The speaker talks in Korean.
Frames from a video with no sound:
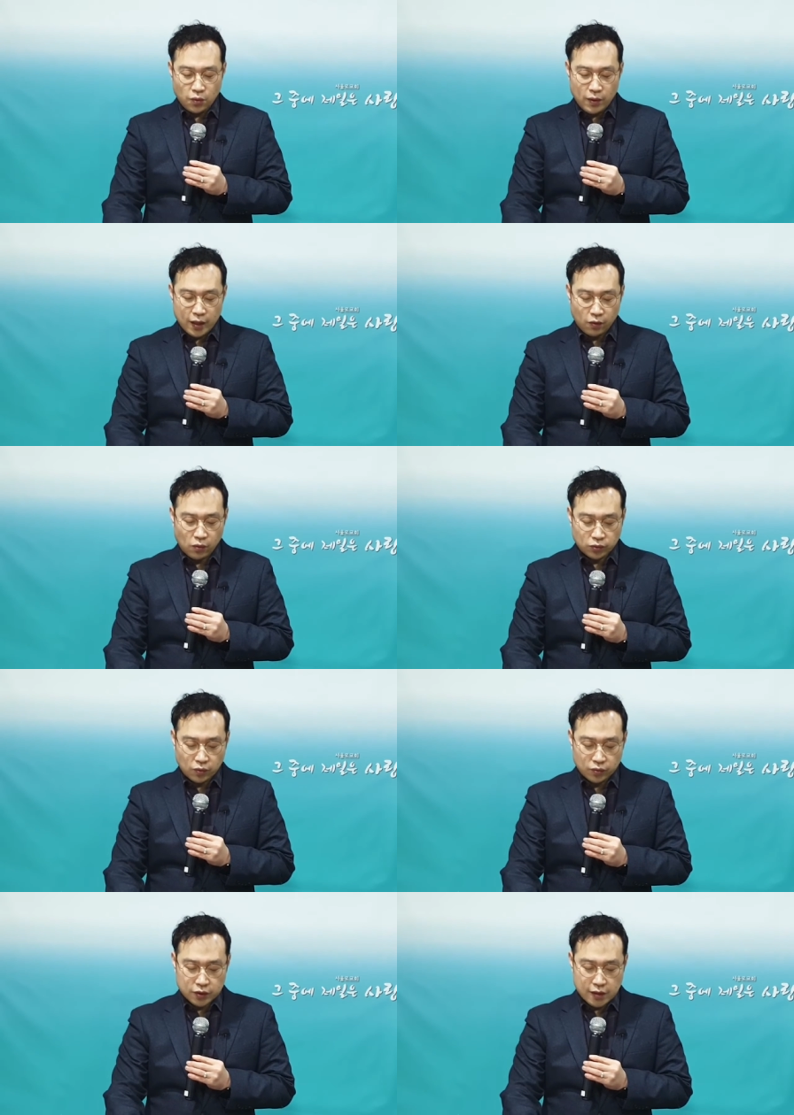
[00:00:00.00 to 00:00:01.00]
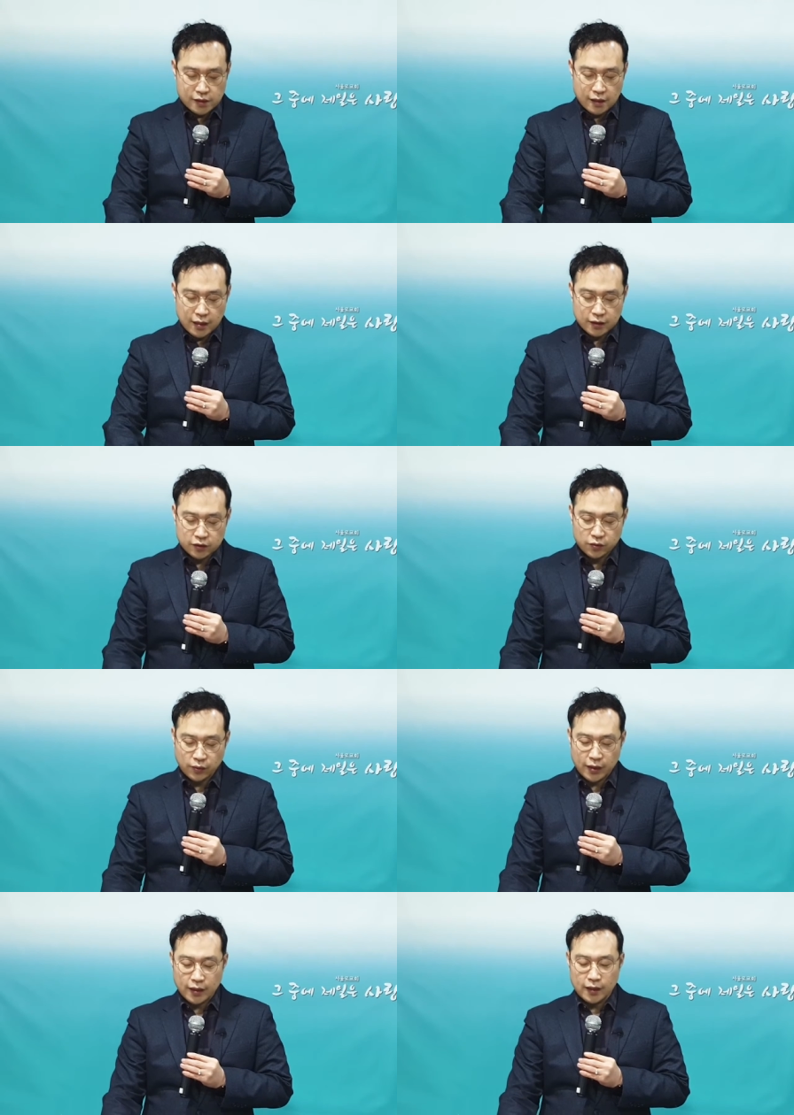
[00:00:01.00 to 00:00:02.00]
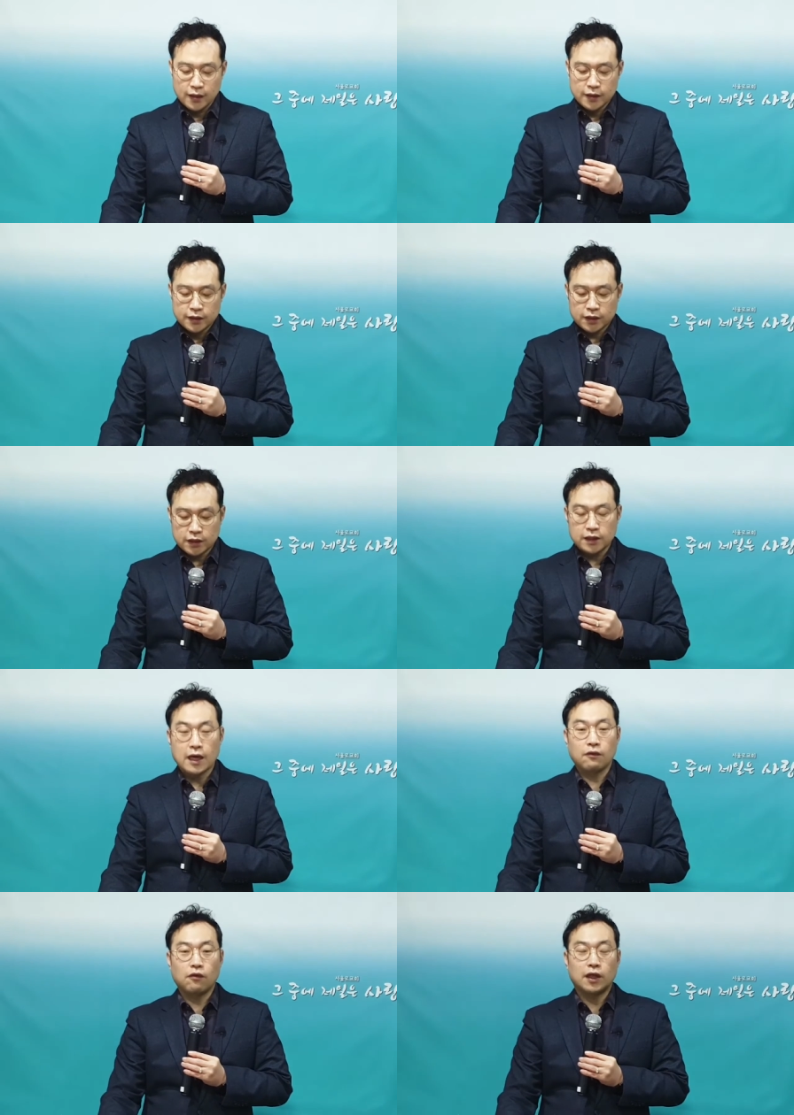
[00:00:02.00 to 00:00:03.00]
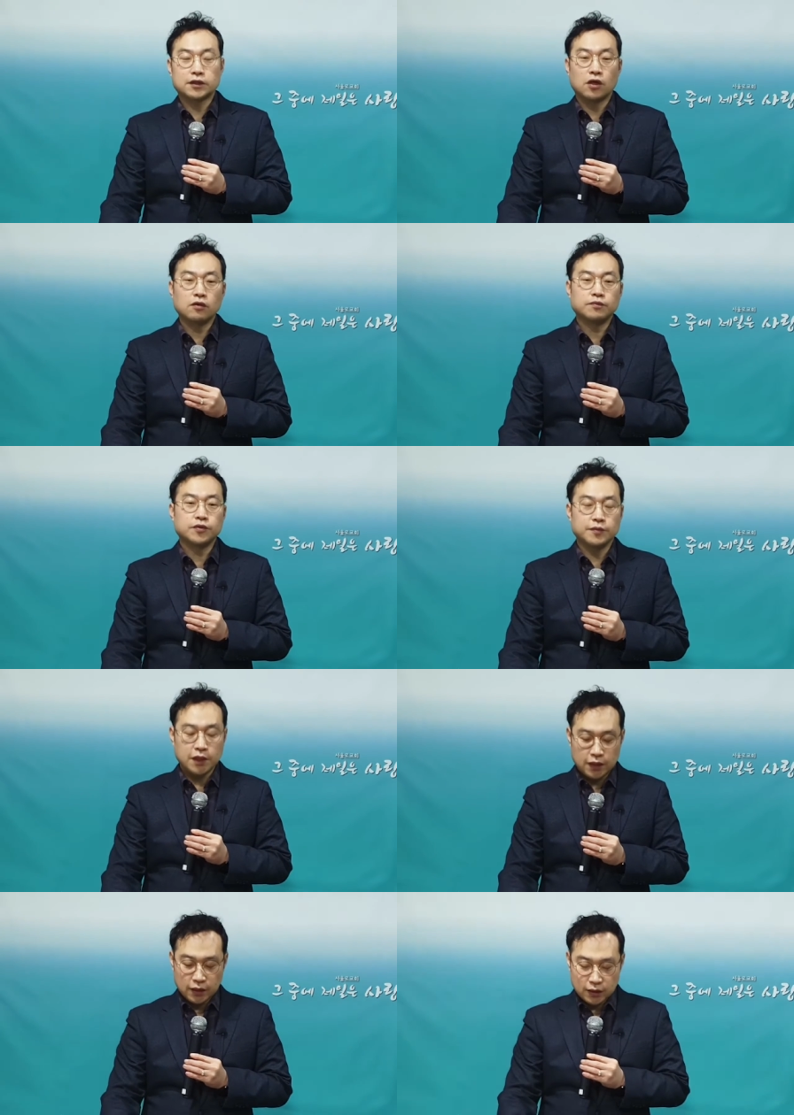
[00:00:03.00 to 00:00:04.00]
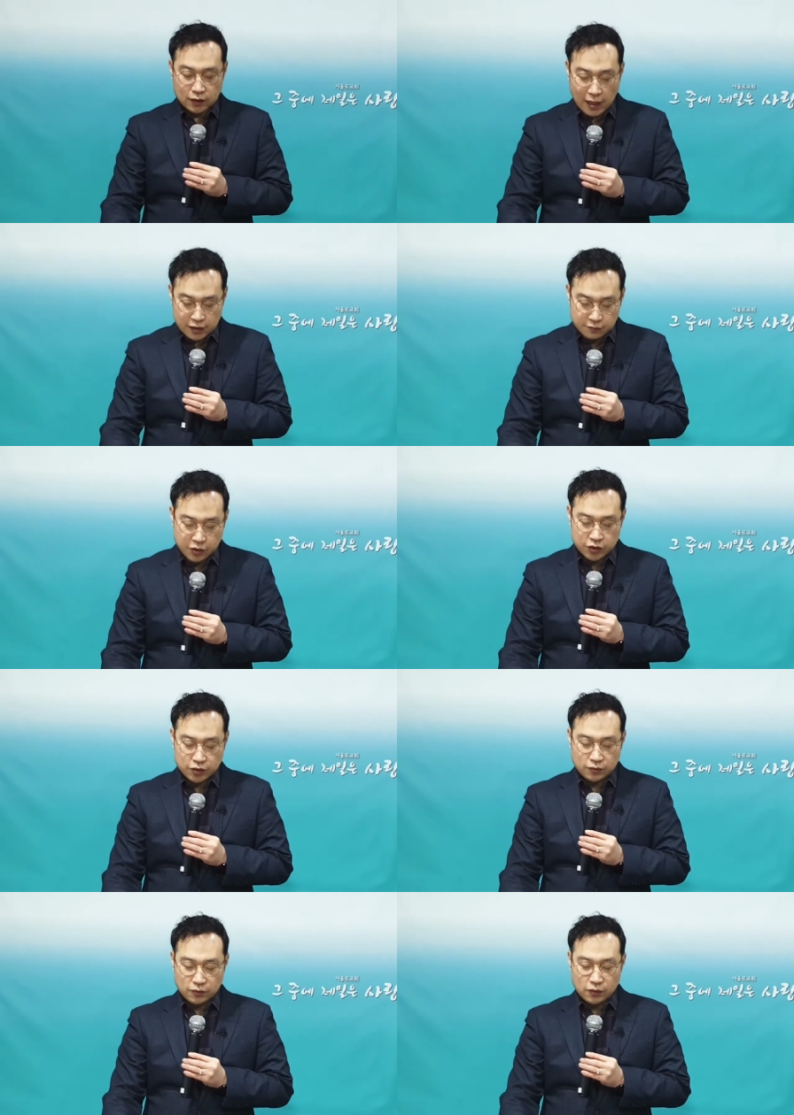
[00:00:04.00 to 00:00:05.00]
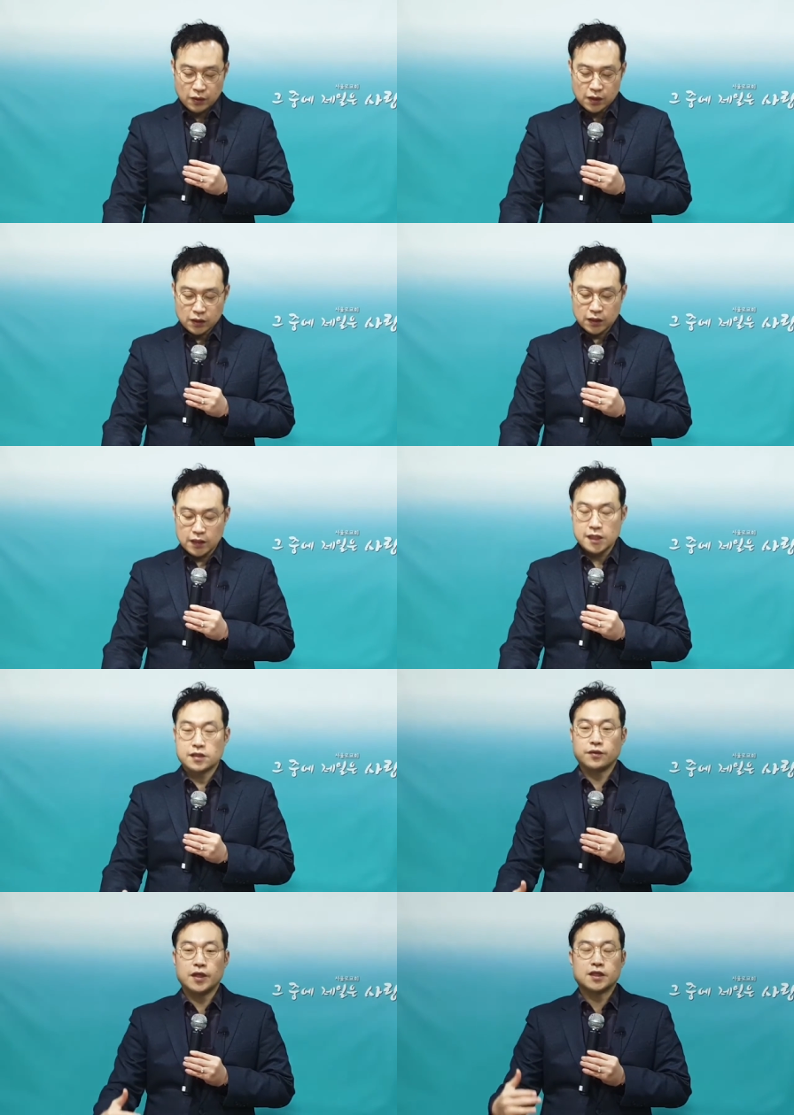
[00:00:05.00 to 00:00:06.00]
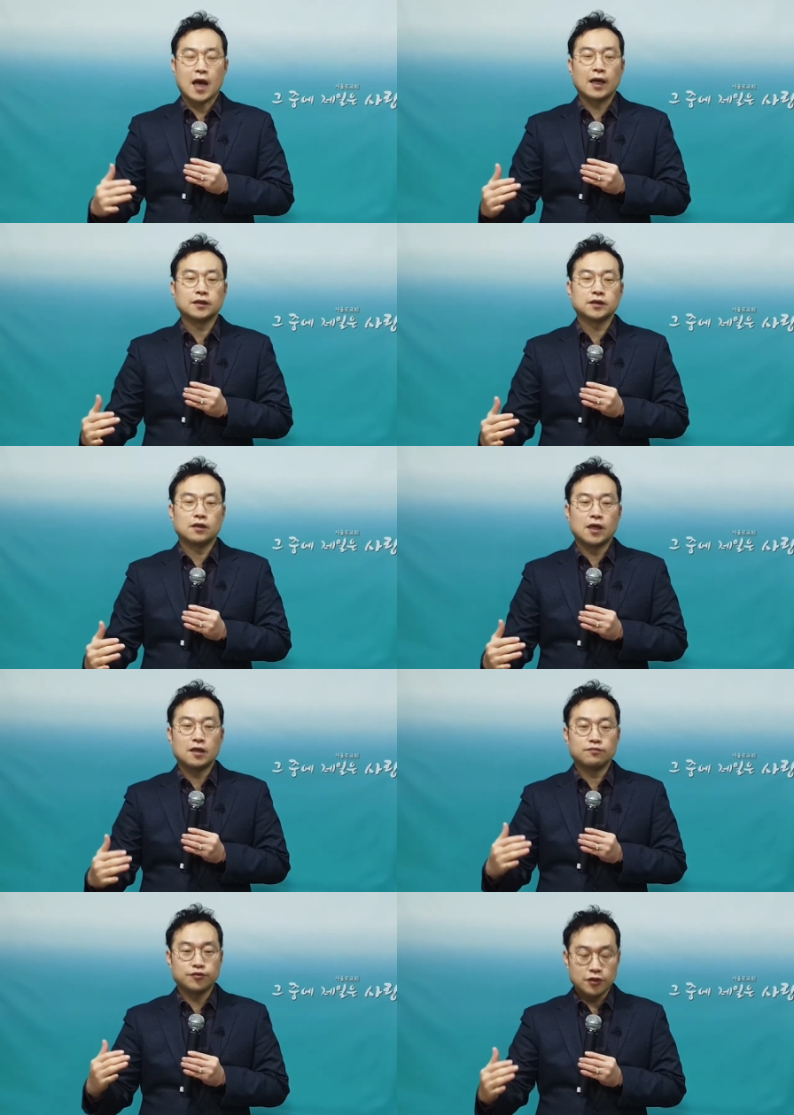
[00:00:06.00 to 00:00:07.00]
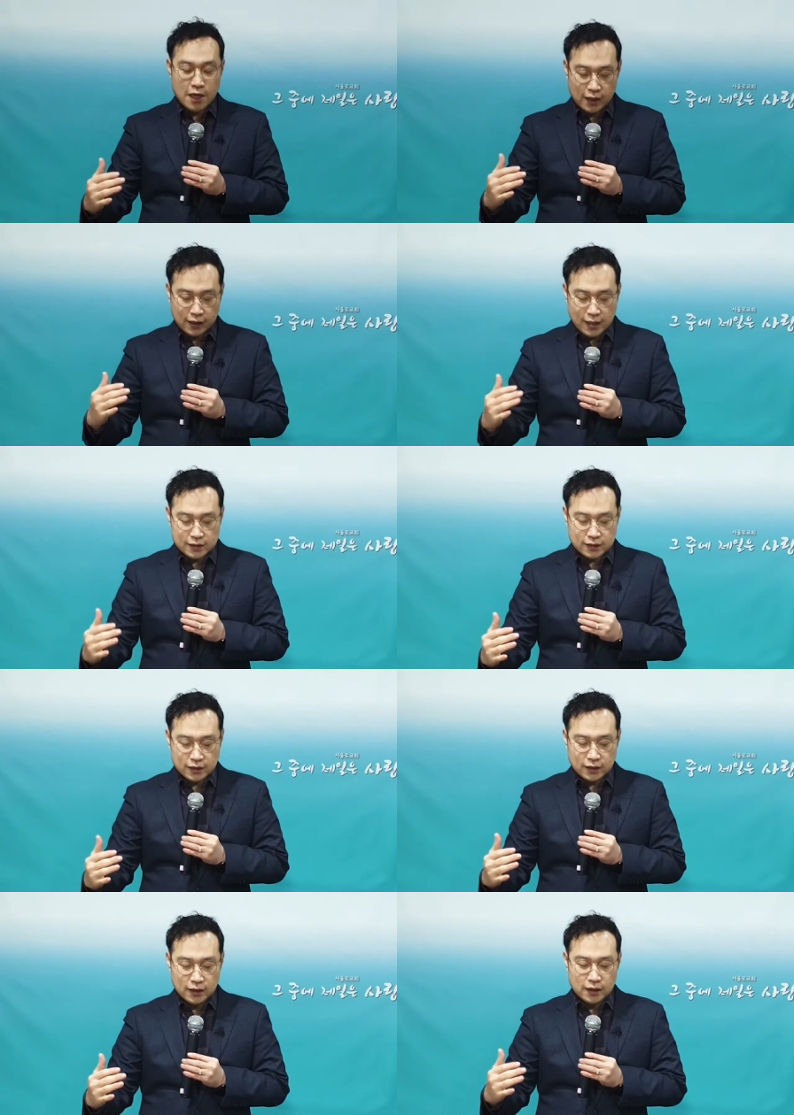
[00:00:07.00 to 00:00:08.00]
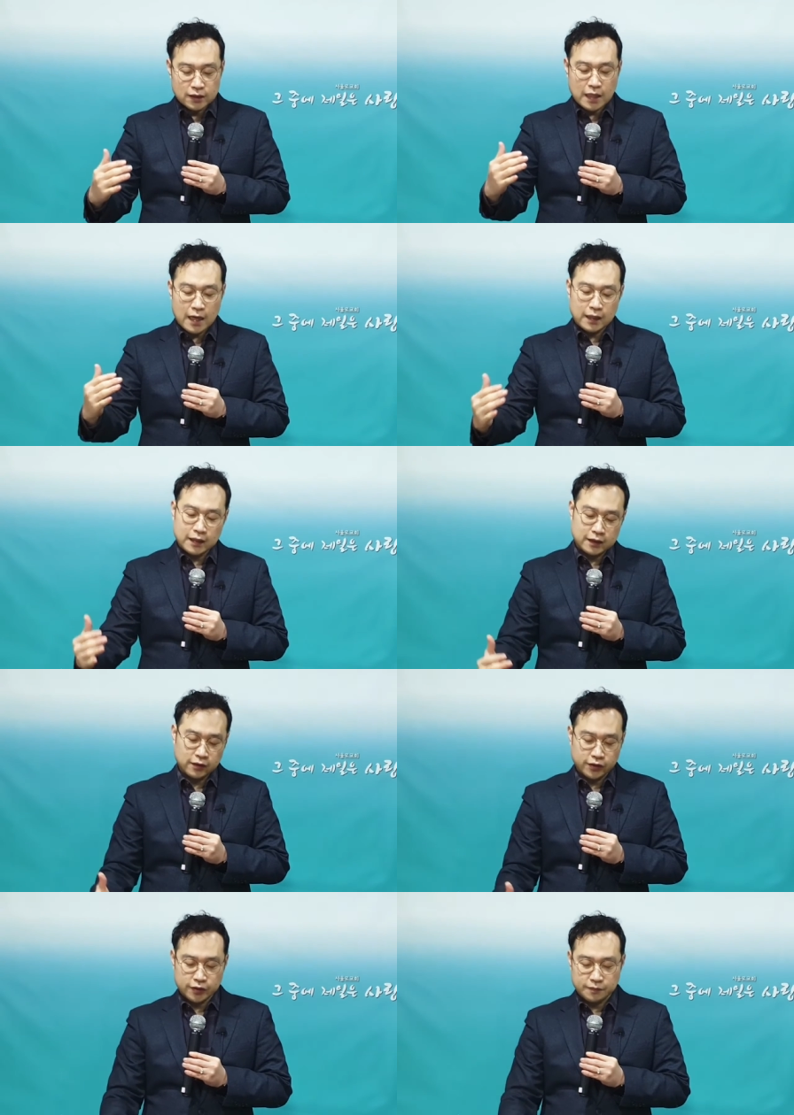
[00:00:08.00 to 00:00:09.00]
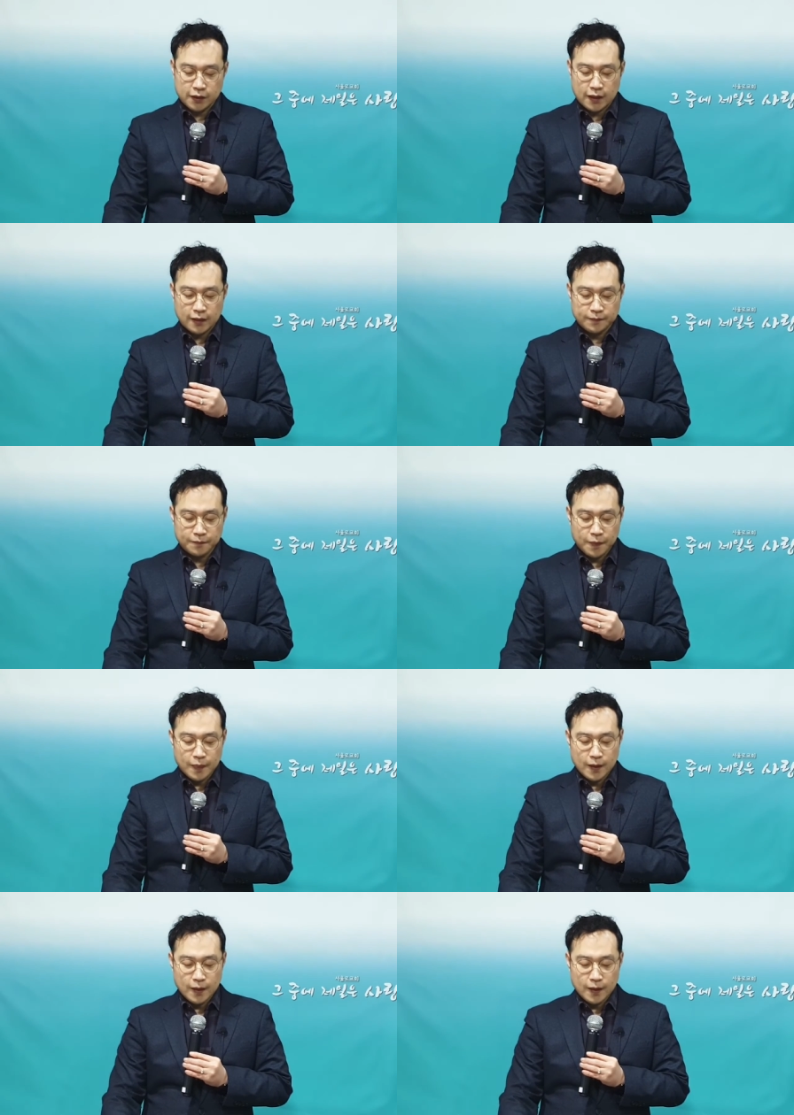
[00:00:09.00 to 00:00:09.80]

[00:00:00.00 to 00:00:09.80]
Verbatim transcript: 교회 공동체 생활을 통해 신앙과 성품이 다듬어지고 그리스도의 장성한 분량까지 자라나는 것입니다.